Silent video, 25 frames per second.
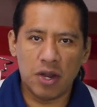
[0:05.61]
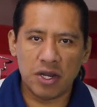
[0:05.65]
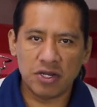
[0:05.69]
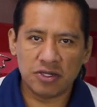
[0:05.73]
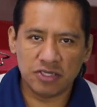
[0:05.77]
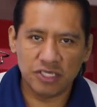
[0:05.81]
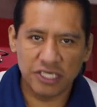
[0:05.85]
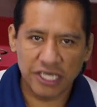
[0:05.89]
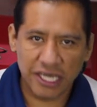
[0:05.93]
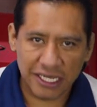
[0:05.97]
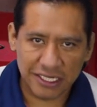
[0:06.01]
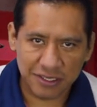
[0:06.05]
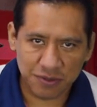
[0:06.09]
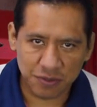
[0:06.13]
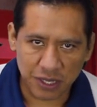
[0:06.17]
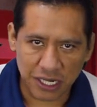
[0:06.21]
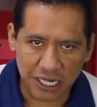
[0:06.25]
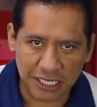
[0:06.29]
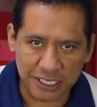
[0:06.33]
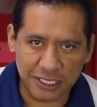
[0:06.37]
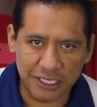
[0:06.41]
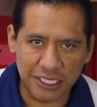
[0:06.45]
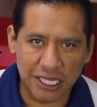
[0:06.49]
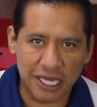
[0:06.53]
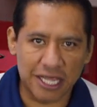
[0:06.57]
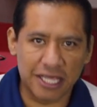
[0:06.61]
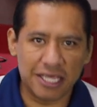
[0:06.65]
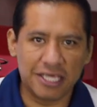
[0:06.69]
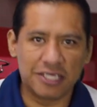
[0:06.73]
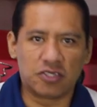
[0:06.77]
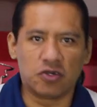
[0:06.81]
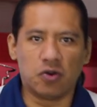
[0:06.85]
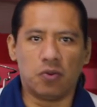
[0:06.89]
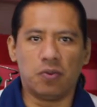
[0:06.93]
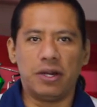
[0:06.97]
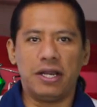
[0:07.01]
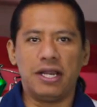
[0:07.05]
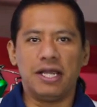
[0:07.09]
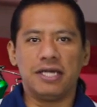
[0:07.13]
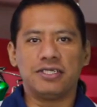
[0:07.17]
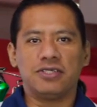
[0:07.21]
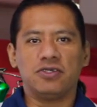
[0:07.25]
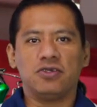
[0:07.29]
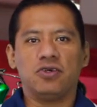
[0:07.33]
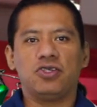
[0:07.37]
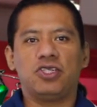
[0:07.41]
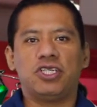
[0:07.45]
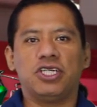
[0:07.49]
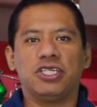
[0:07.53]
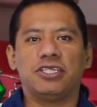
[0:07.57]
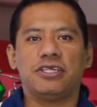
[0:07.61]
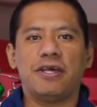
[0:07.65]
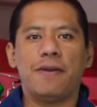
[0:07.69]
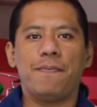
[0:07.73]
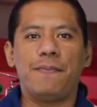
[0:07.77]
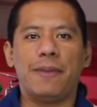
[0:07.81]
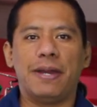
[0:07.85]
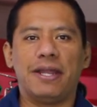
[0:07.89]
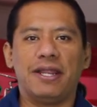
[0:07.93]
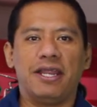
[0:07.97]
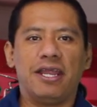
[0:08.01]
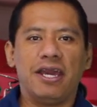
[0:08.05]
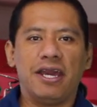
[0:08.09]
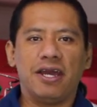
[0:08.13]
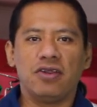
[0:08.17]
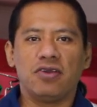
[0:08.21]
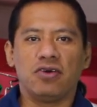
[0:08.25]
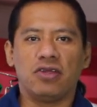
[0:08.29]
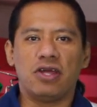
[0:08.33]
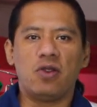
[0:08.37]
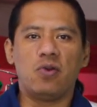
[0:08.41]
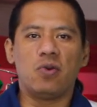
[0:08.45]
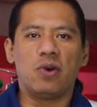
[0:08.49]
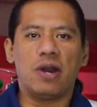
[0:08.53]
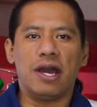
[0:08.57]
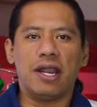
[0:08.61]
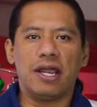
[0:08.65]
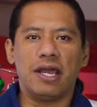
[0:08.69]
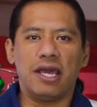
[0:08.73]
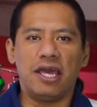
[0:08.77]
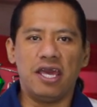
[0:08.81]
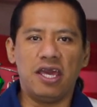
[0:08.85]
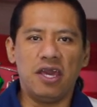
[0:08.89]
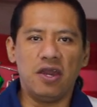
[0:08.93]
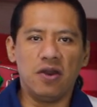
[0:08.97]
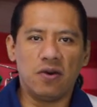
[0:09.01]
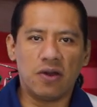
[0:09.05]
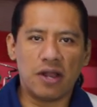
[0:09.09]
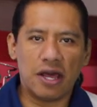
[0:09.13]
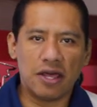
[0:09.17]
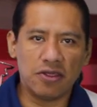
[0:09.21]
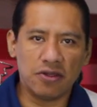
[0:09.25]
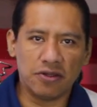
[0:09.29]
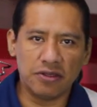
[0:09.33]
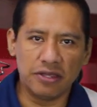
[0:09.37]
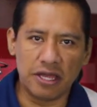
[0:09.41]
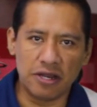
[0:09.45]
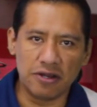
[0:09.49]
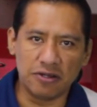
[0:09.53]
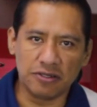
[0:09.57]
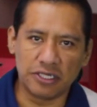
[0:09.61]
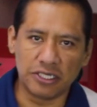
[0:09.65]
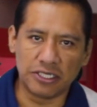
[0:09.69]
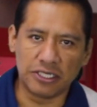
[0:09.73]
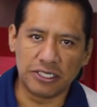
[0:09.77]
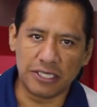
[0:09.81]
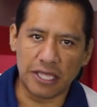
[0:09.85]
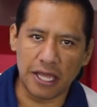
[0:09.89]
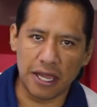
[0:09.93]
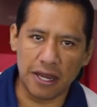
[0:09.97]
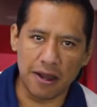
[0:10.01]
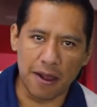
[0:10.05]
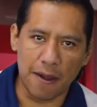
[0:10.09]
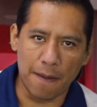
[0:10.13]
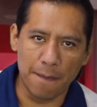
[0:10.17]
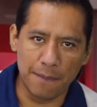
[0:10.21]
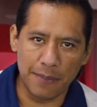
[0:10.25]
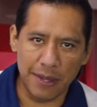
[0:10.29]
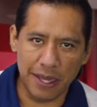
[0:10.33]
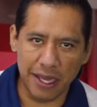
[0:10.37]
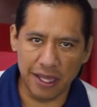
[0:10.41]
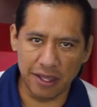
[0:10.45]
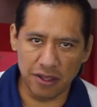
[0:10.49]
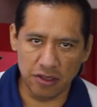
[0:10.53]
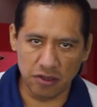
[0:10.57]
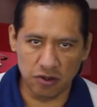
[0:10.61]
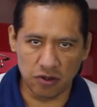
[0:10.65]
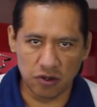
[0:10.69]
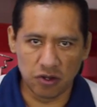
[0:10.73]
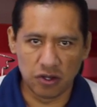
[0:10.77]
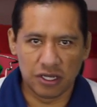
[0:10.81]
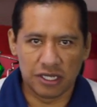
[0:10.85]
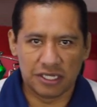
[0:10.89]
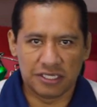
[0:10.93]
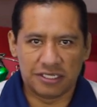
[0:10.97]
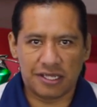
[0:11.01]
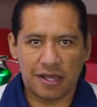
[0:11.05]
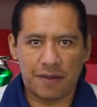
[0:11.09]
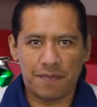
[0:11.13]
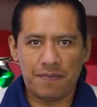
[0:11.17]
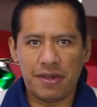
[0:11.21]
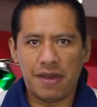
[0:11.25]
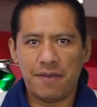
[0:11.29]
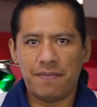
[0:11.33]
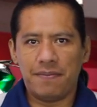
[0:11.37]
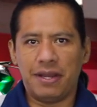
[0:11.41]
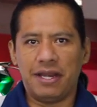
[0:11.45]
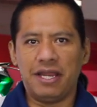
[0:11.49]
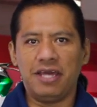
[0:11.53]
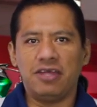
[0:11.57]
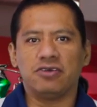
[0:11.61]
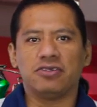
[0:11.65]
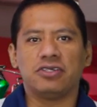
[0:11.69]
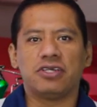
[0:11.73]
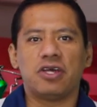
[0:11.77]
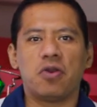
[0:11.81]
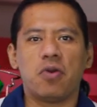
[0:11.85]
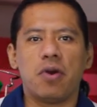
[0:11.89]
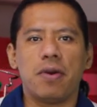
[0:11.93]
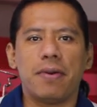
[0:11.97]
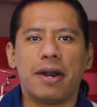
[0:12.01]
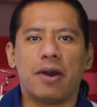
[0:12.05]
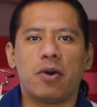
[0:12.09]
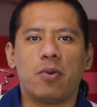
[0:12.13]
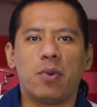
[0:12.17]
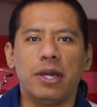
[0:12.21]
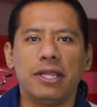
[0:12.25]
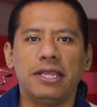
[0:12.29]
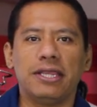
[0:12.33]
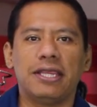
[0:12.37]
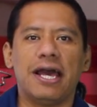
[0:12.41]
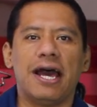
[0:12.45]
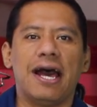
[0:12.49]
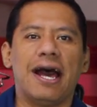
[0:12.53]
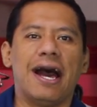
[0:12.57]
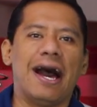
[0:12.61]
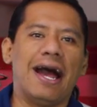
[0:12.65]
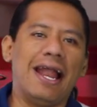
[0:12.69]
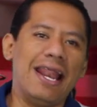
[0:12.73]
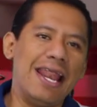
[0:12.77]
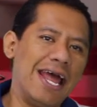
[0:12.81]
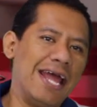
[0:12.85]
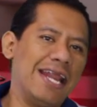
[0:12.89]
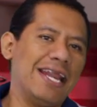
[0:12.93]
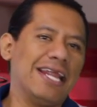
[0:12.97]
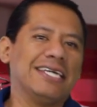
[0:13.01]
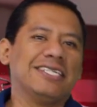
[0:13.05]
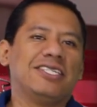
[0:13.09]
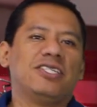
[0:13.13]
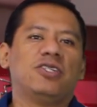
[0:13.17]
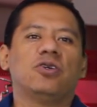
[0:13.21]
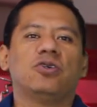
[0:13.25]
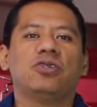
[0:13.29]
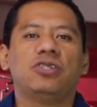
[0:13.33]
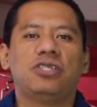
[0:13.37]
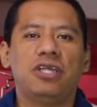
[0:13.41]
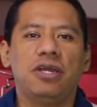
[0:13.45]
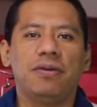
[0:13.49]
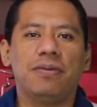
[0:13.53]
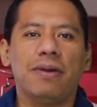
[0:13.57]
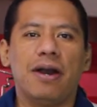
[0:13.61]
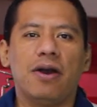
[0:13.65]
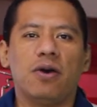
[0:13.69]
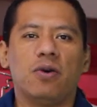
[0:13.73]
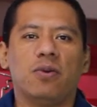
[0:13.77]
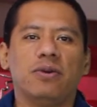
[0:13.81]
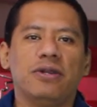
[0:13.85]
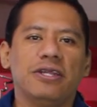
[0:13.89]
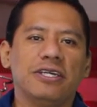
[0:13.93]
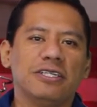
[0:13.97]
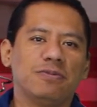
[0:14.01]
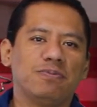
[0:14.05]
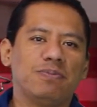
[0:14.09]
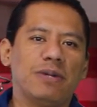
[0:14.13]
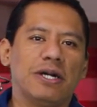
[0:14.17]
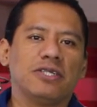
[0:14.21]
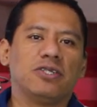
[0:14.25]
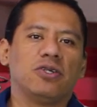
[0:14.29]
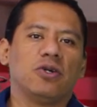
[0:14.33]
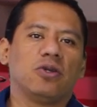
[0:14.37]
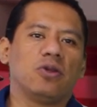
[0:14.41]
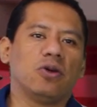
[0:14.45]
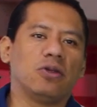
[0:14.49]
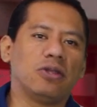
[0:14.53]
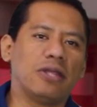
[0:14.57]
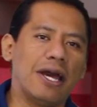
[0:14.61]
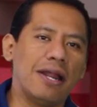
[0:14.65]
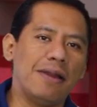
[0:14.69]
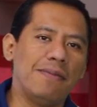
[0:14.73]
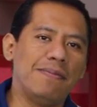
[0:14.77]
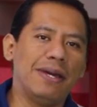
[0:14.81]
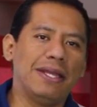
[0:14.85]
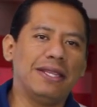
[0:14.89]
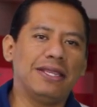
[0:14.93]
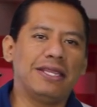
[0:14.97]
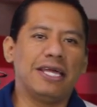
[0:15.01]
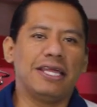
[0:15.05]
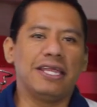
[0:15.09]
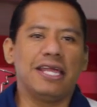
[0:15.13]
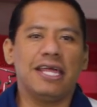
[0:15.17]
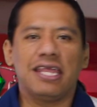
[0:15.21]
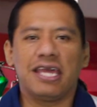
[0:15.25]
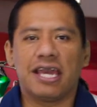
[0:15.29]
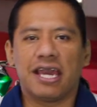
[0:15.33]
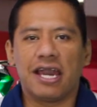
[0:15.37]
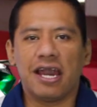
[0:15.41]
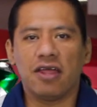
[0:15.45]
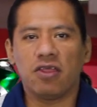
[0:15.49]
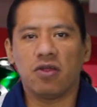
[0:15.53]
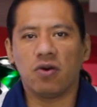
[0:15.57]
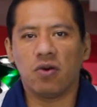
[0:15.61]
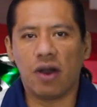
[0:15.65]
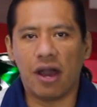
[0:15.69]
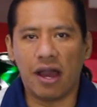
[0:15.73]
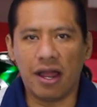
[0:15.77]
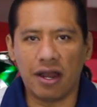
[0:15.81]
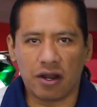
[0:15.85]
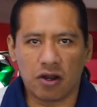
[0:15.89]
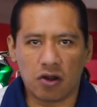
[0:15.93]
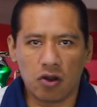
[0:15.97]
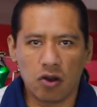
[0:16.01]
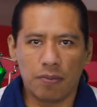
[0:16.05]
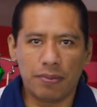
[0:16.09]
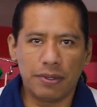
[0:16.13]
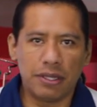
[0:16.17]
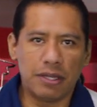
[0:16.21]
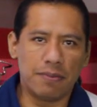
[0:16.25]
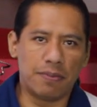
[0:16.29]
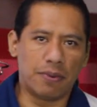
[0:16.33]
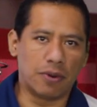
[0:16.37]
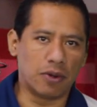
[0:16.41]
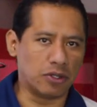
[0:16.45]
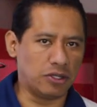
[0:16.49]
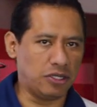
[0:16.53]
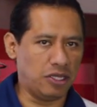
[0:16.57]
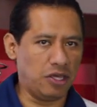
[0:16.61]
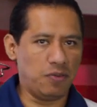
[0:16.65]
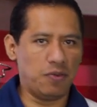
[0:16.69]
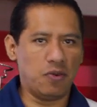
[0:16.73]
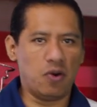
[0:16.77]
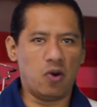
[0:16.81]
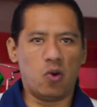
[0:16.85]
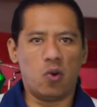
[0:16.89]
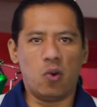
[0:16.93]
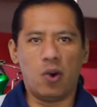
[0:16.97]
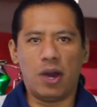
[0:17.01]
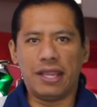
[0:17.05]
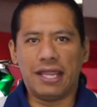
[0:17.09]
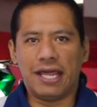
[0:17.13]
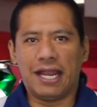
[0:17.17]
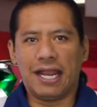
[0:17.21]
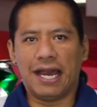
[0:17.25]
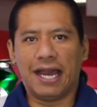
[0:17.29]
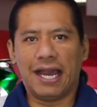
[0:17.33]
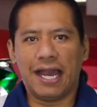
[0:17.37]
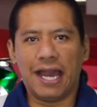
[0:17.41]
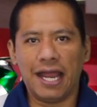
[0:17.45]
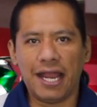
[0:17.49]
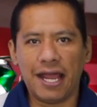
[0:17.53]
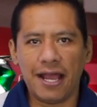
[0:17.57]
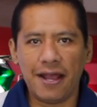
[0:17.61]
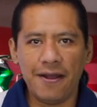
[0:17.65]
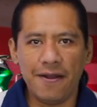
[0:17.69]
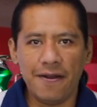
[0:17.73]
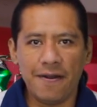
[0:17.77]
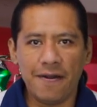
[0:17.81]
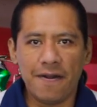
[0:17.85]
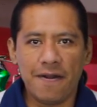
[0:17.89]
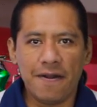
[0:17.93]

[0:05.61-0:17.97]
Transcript: Buenos días, buenas tardes o buenas noches, dependiendo del lugar y hora donde nos estén viendo. Sean bienvenidos de nueva cuenta a La Nación Chiva, un espacio totalmente dedicado al Club Deportivo Guadalajara.